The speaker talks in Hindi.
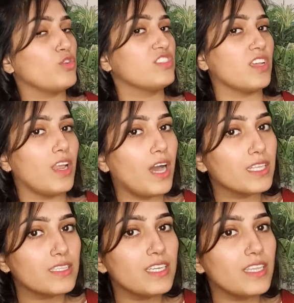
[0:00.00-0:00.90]

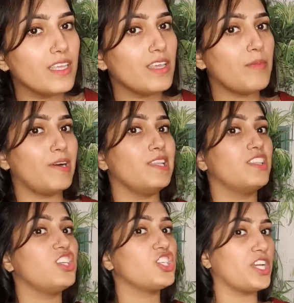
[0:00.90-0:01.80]
जलाती नहीं है बाल इतने
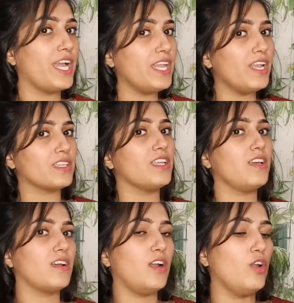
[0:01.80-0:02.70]
शाइनी लगते हैं ना
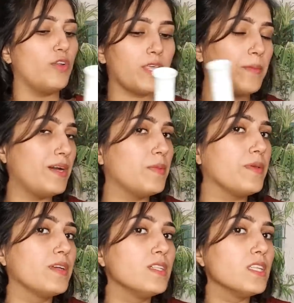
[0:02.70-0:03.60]
कल होने के बाद भी
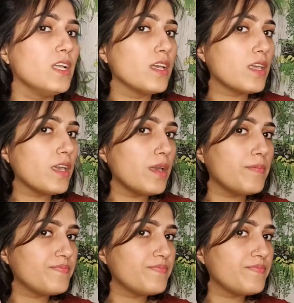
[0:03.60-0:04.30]
कि